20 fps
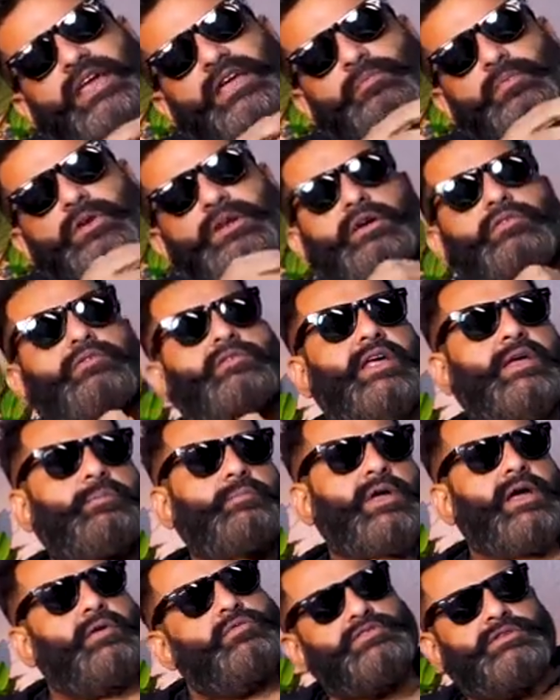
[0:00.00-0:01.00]
टाइम में टफ टाइम
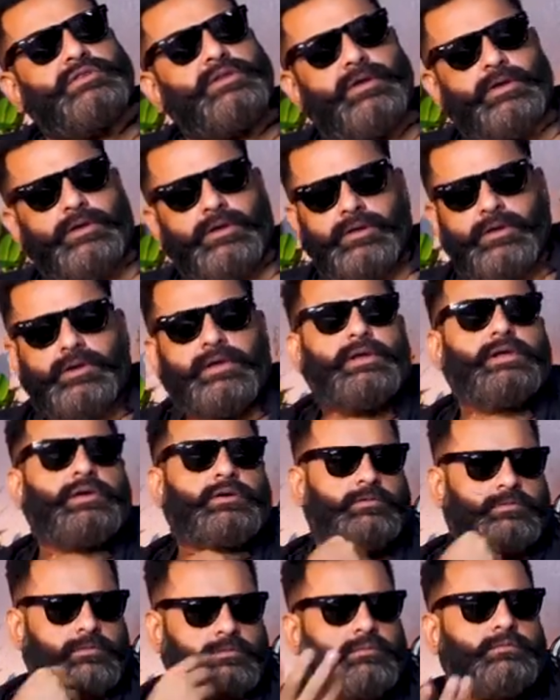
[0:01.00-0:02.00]
में आई वॉज देयर
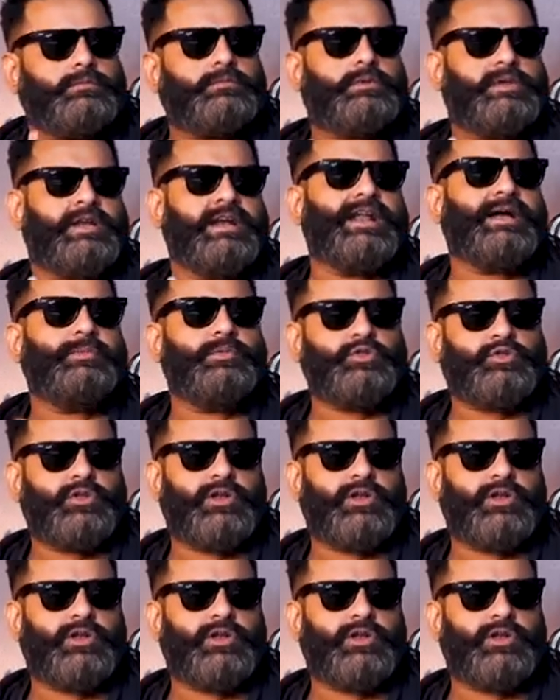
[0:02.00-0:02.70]
कीड़ा भी